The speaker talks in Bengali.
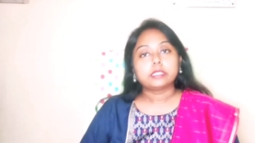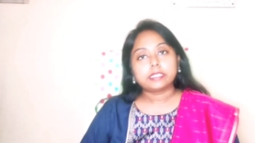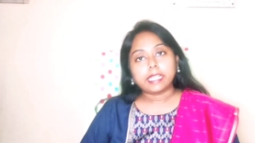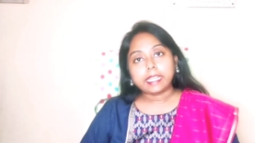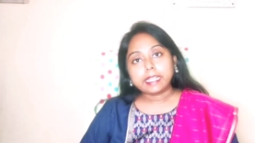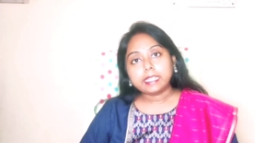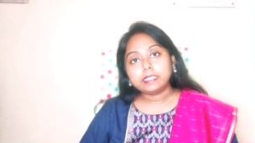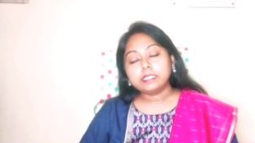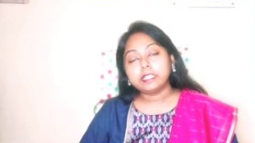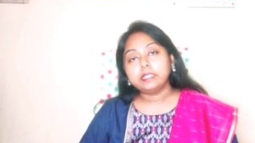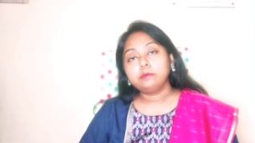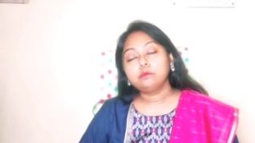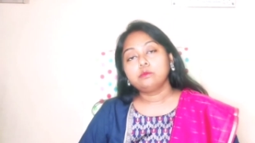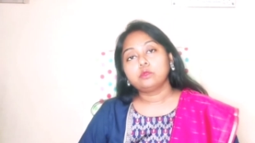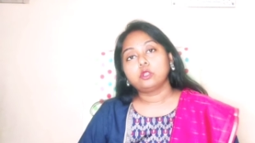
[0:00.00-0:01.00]
সেক্ষেত্রে
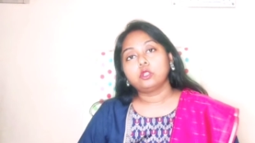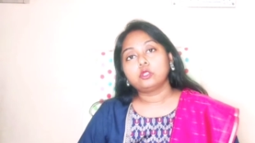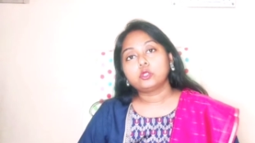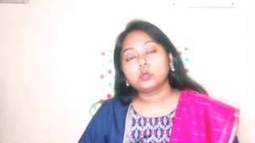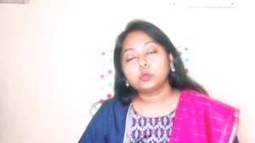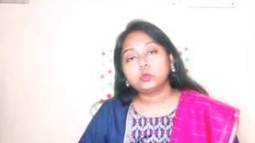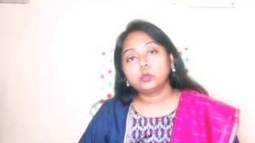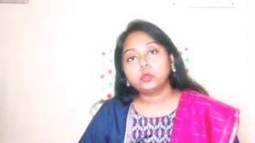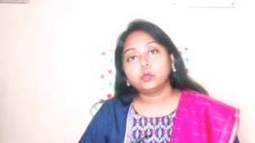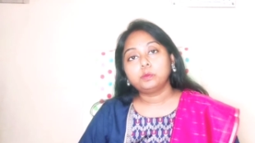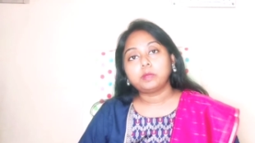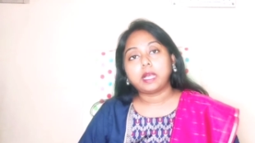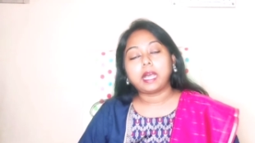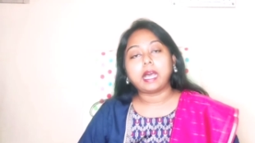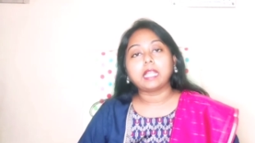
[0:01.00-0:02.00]
শুধু
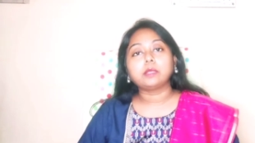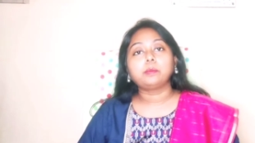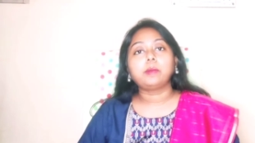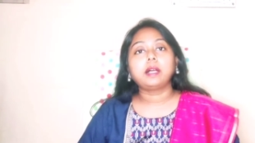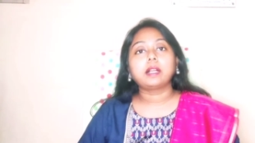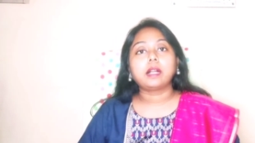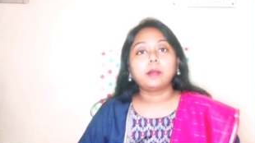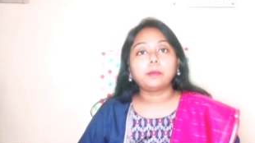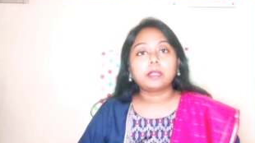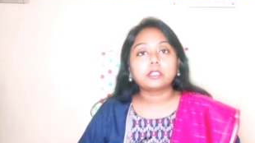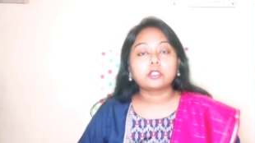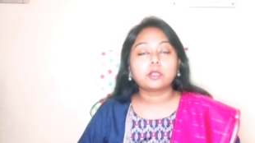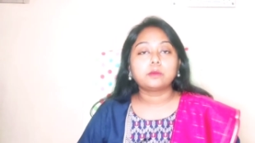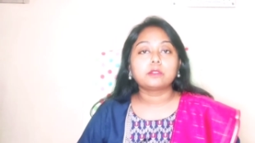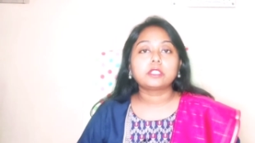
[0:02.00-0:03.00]
হাত পা কাঁপার
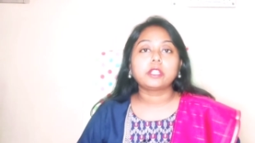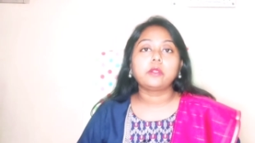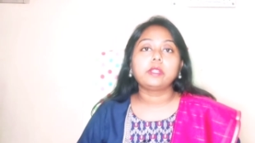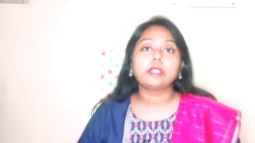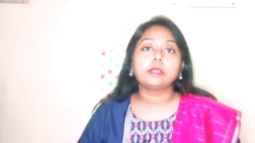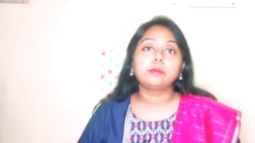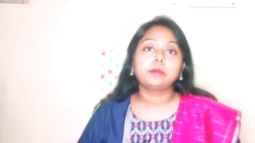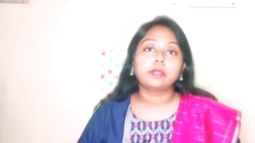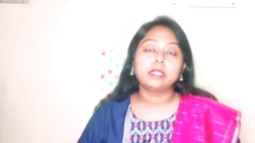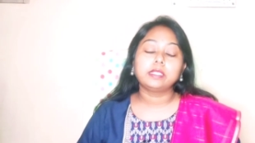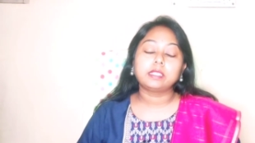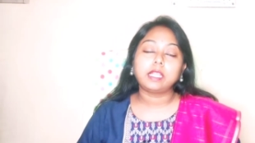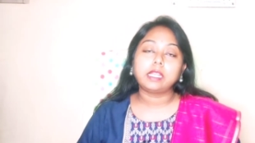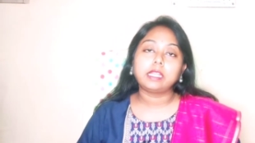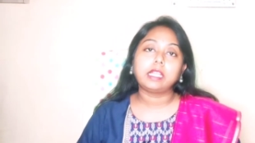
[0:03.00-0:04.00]
সমস্যায় অনেকে
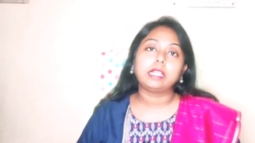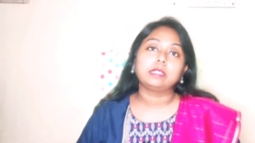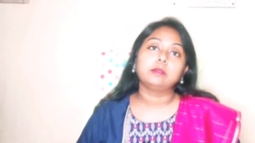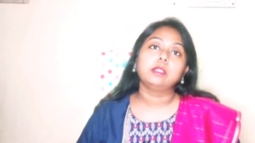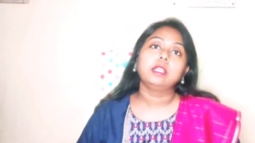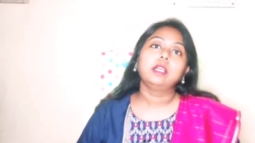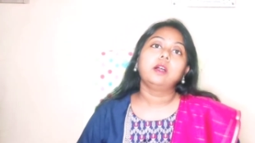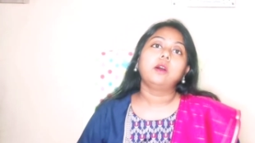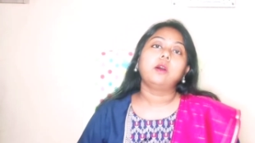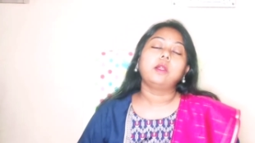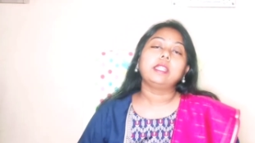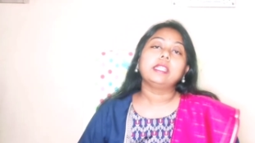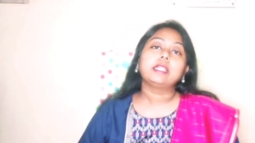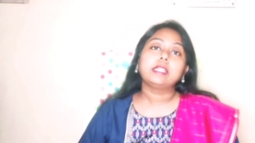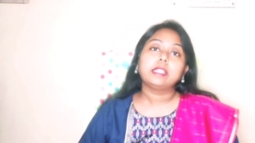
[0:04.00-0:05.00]
ভোগেন তা না
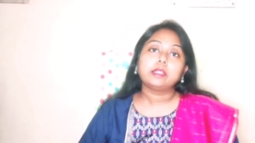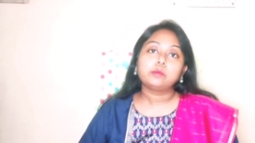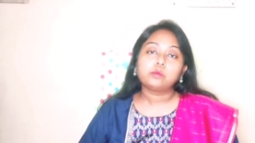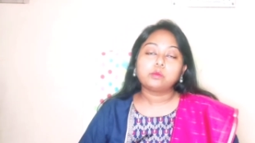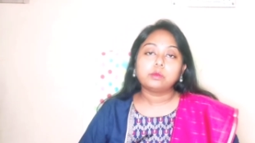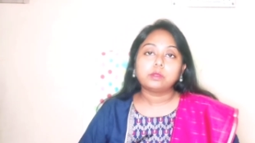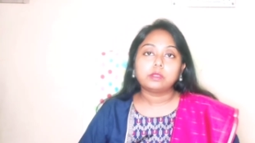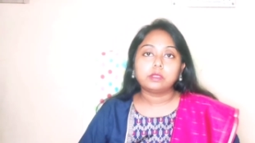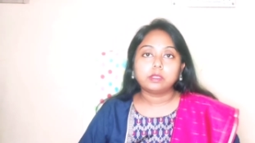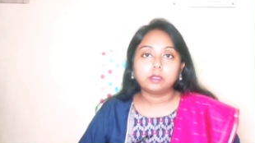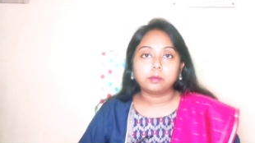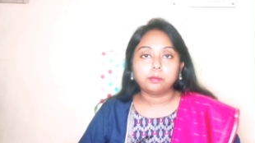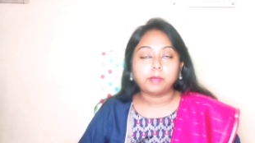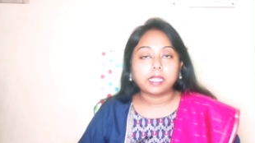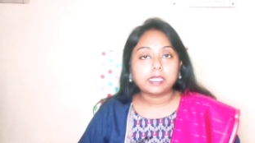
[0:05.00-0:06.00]
অনেকের
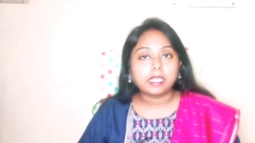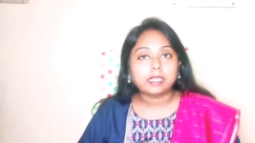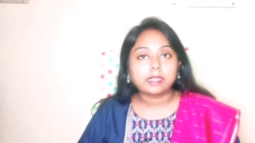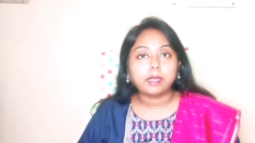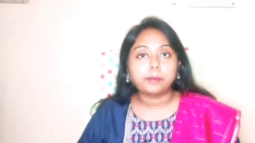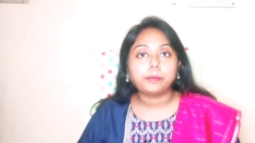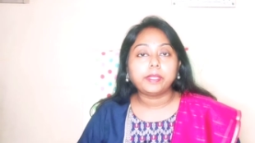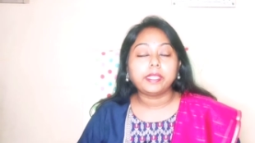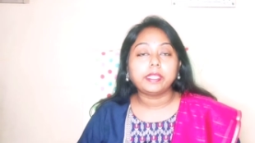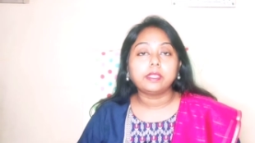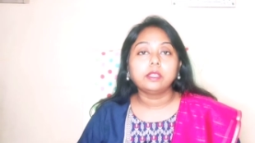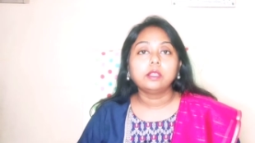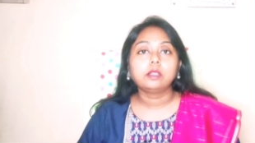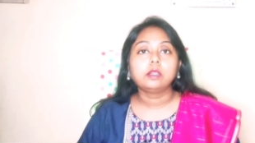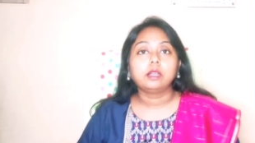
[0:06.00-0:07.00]
মাথা কাঁপে
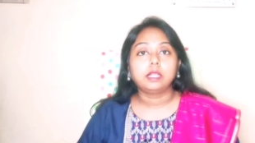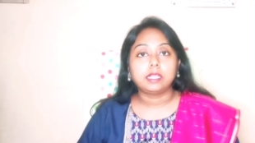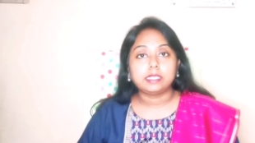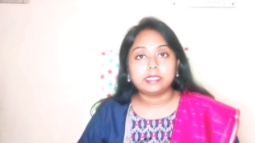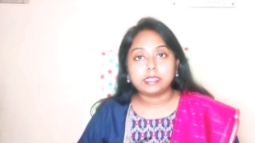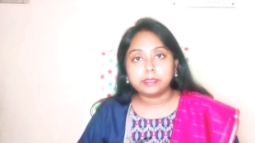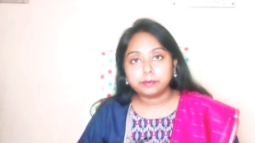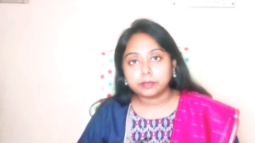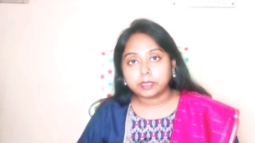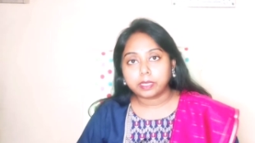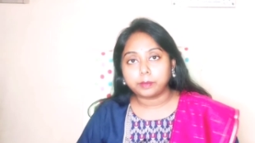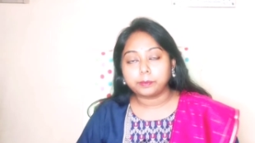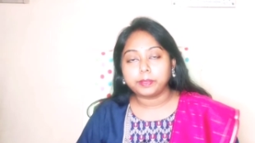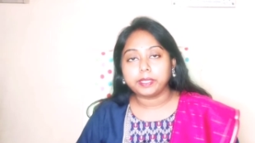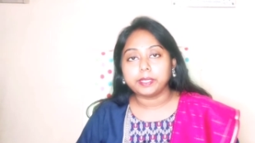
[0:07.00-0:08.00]
জিভ
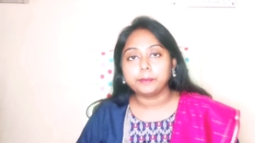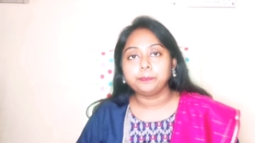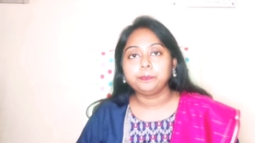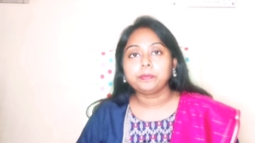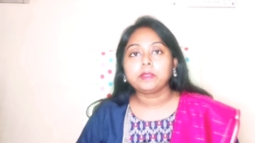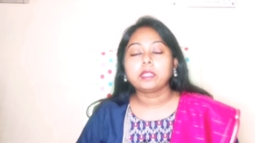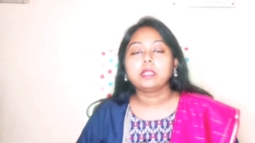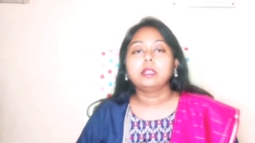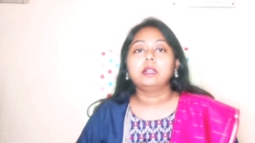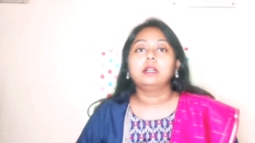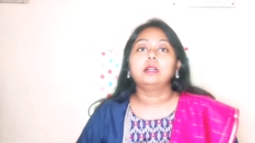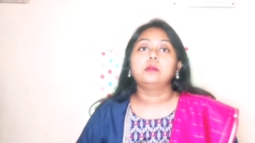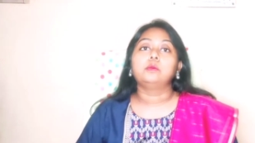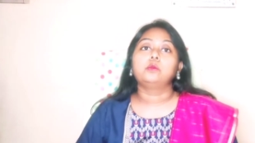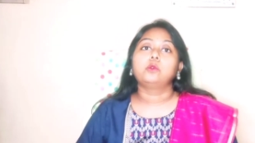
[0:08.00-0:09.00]
কাঁপে
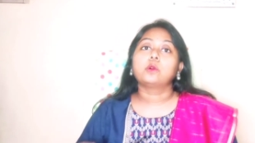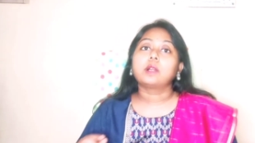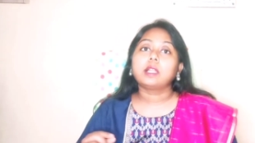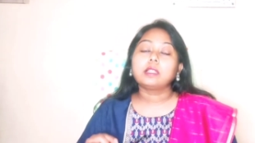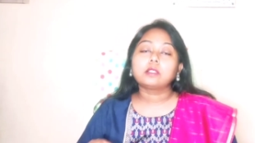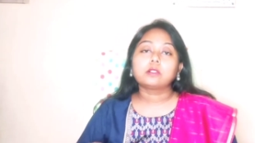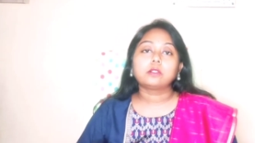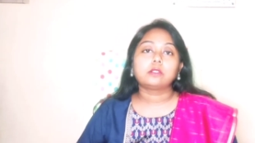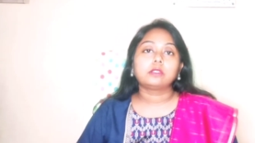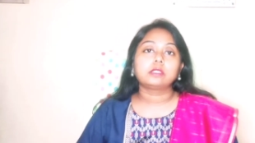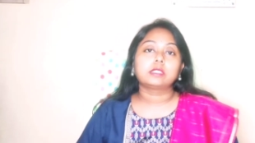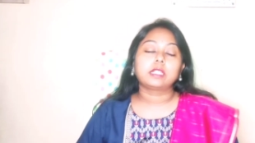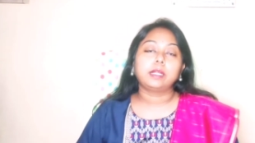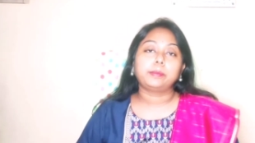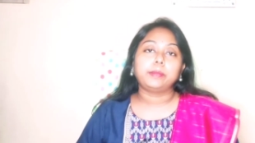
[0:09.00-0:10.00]
ভোকাল
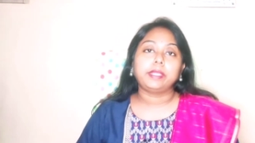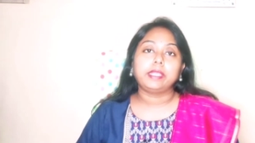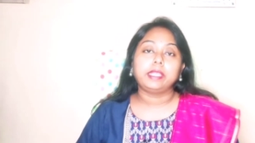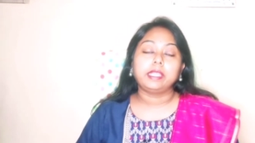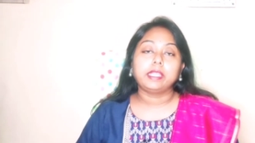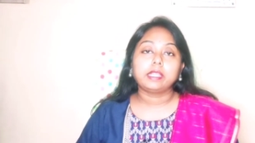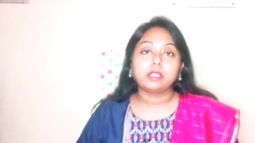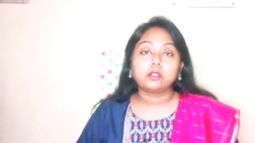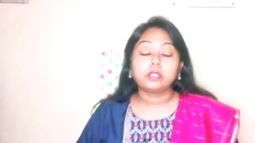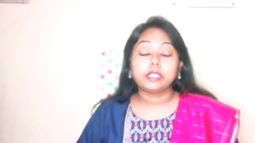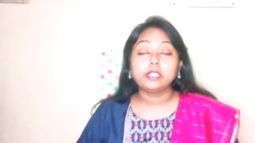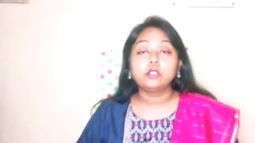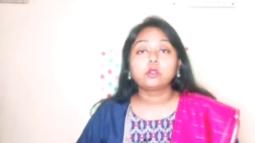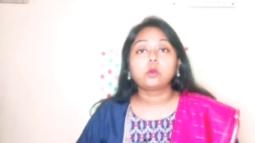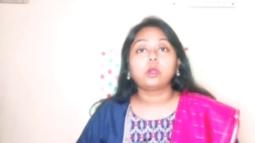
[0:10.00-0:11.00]
কর্ড কাঁপে এই
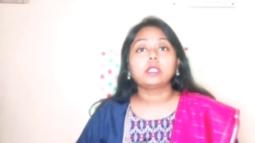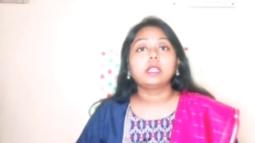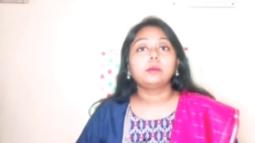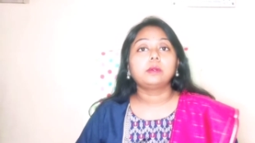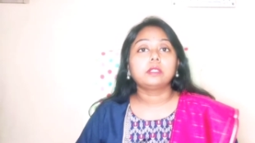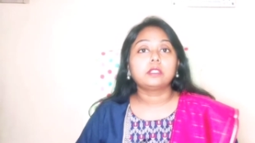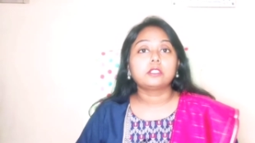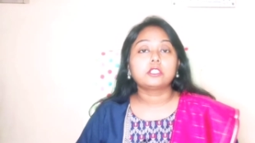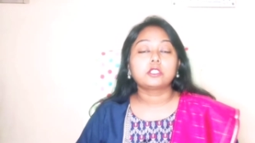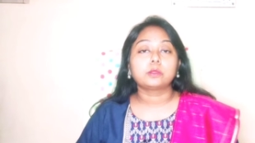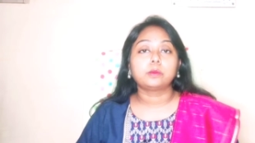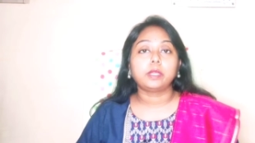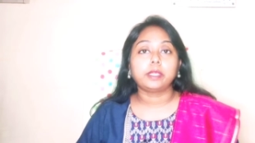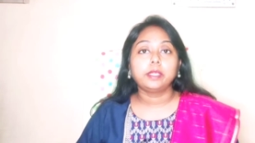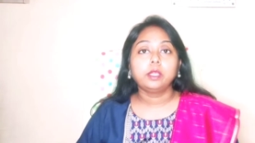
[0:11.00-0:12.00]
কারণে কথা বলার
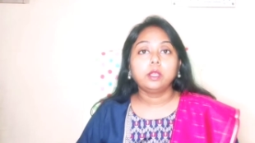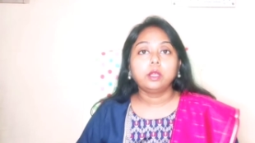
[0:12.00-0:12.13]
সময়